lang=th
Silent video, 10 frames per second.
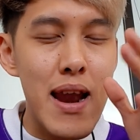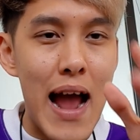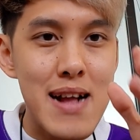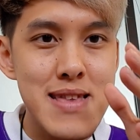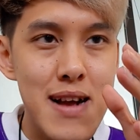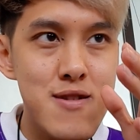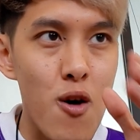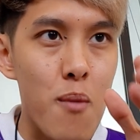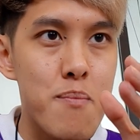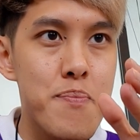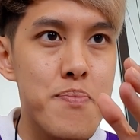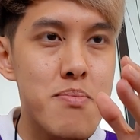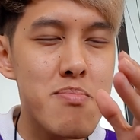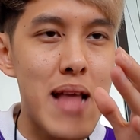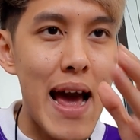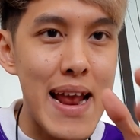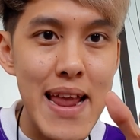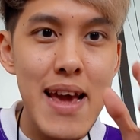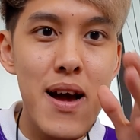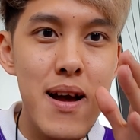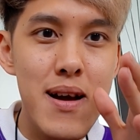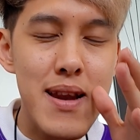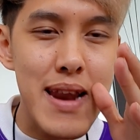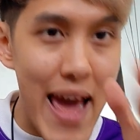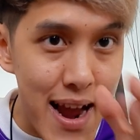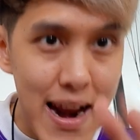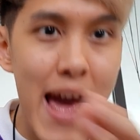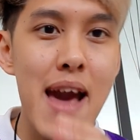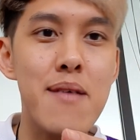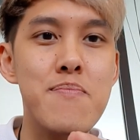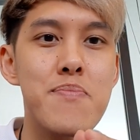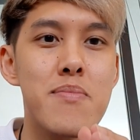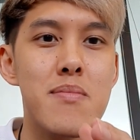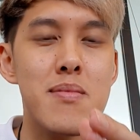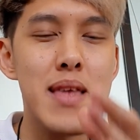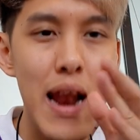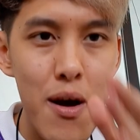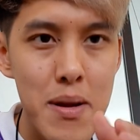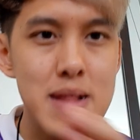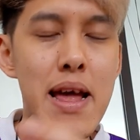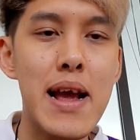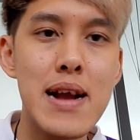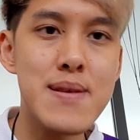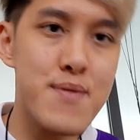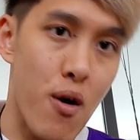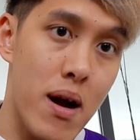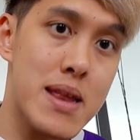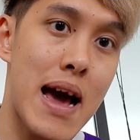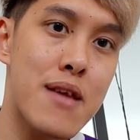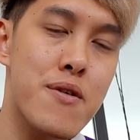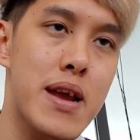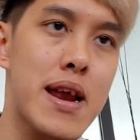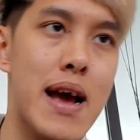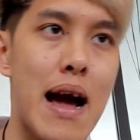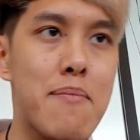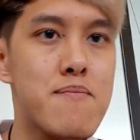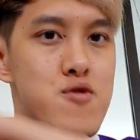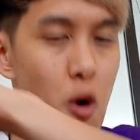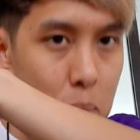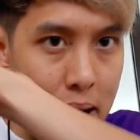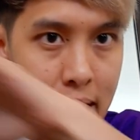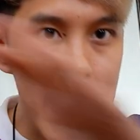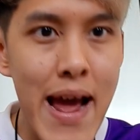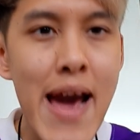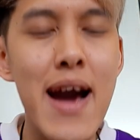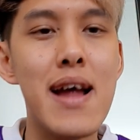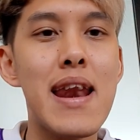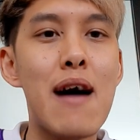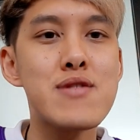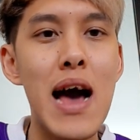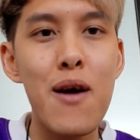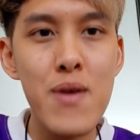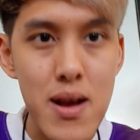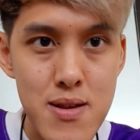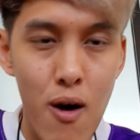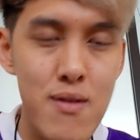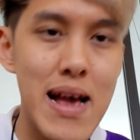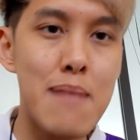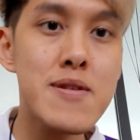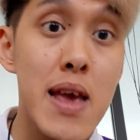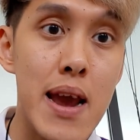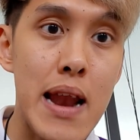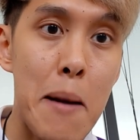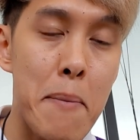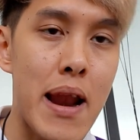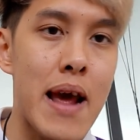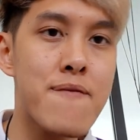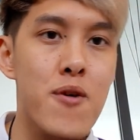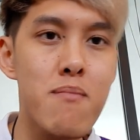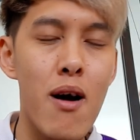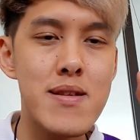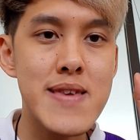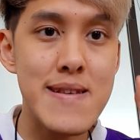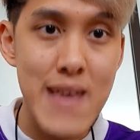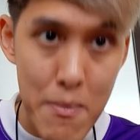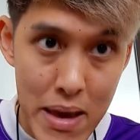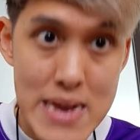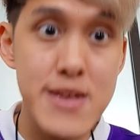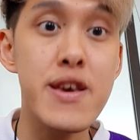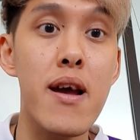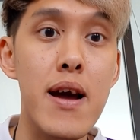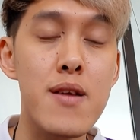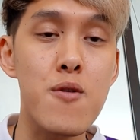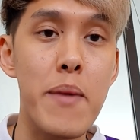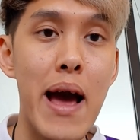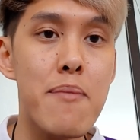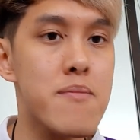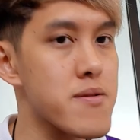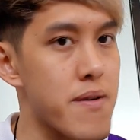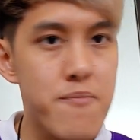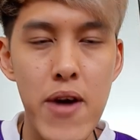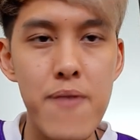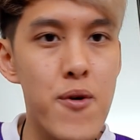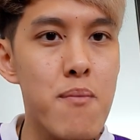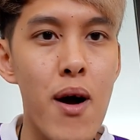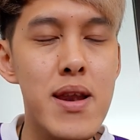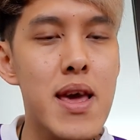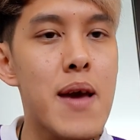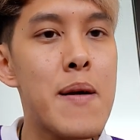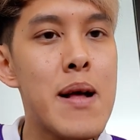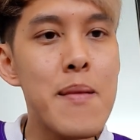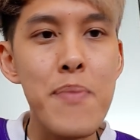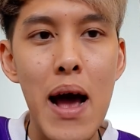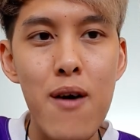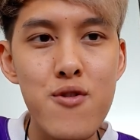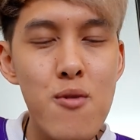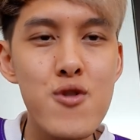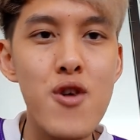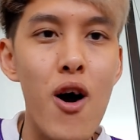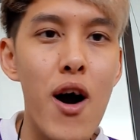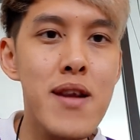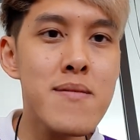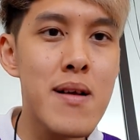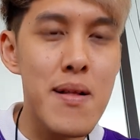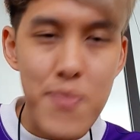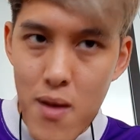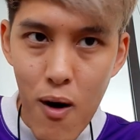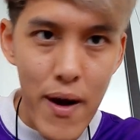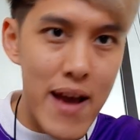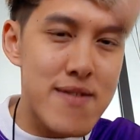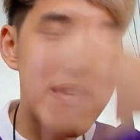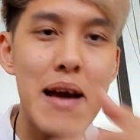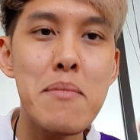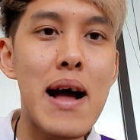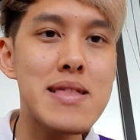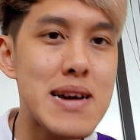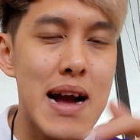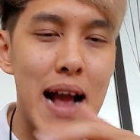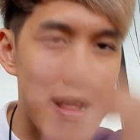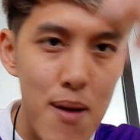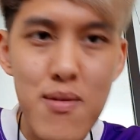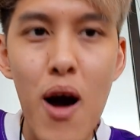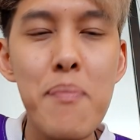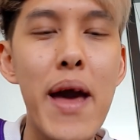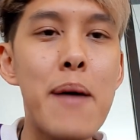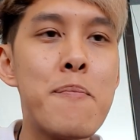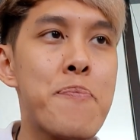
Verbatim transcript: หลังจากจบไทยลีกเลกแรกที่เรากำลังจะเตะกันสิบสองกันยายนนี้นะครับจบเลกแรกเราจะเอาหนึ่ง สอง สาม สี่เนี่ยไปเล่นฟุตบอลชิงแชมป์เอเชียเลยถูกไหมครับคือไอ้ฟุตบอลที่เอาสโมสรของเอเชียมาเจอการท็อปท็อปเนี่ย